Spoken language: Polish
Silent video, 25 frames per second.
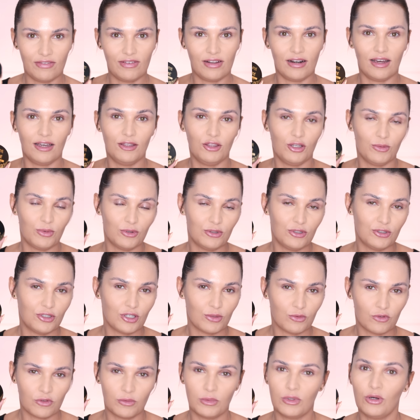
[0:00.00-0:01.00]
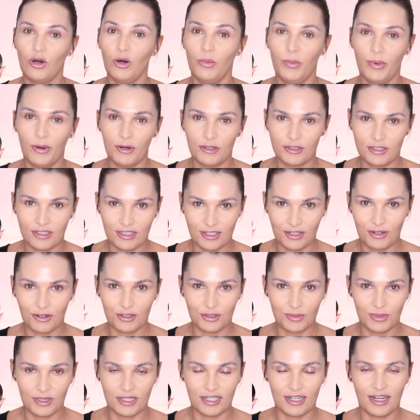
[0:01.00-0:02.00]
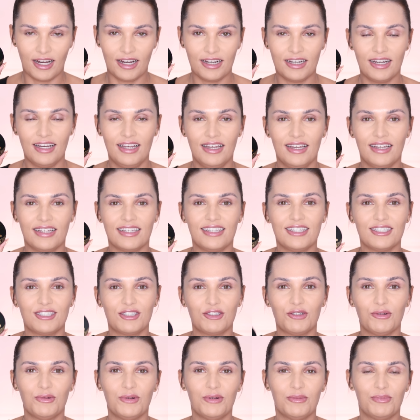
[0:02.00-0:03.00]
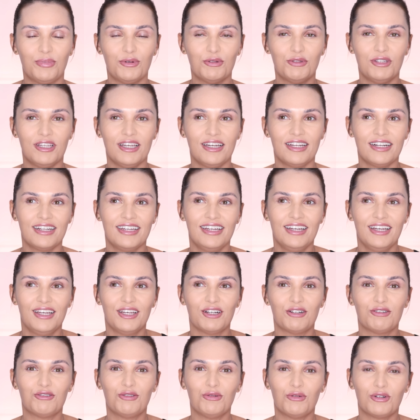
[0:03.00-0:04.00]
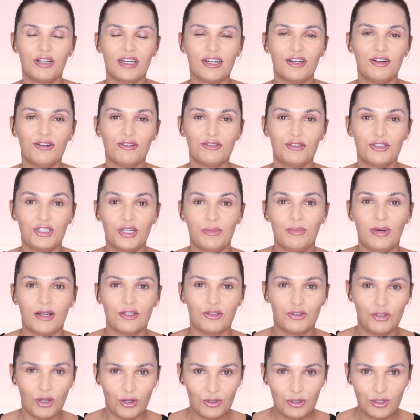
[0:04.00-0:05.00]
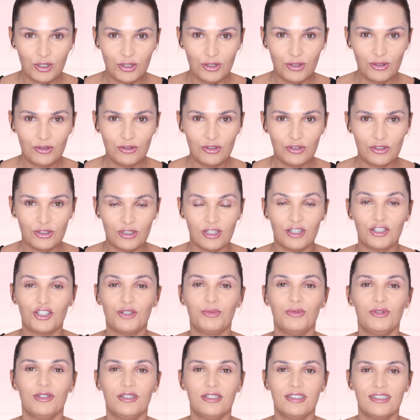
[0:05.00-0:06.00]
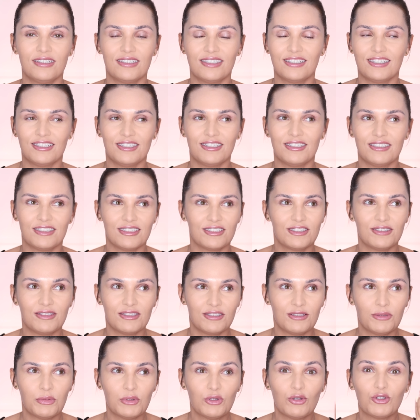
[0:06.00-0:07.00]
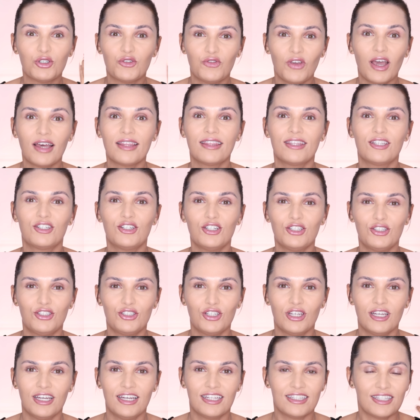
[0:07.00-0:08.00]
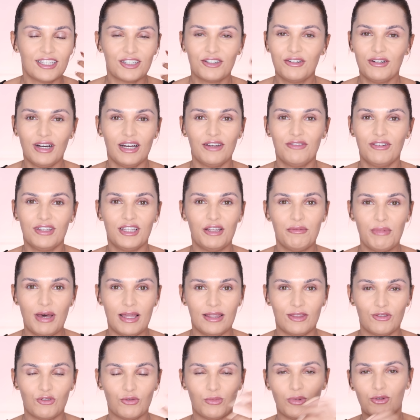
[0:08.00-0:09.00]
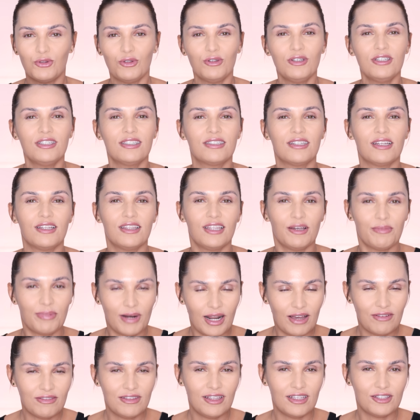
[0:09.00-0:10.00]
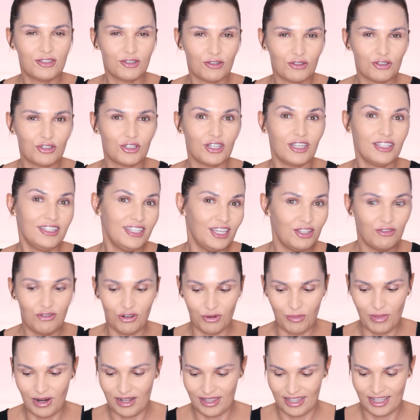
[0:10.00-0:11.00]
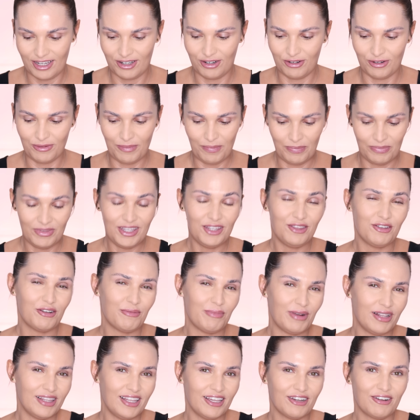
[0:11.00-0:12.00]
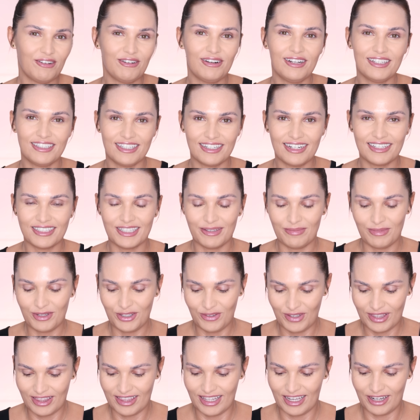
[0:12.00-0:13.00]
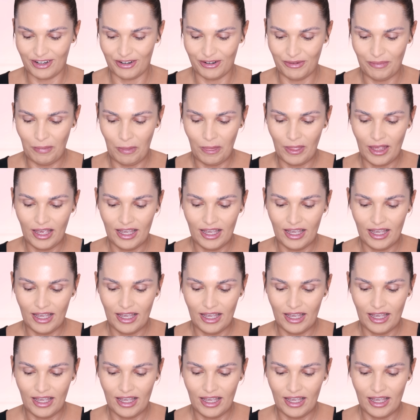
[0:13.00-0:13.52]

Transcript: Everine, no bo dzisiaj mówimy o polskich kosmetykach. Jest to puder, którego trzeba dotknąć, żeby, żeby doświadczyć tego ewenementu, bo to jest naprawdę coś nienormalnego. Nienormalnego, ale zarazem świetnego.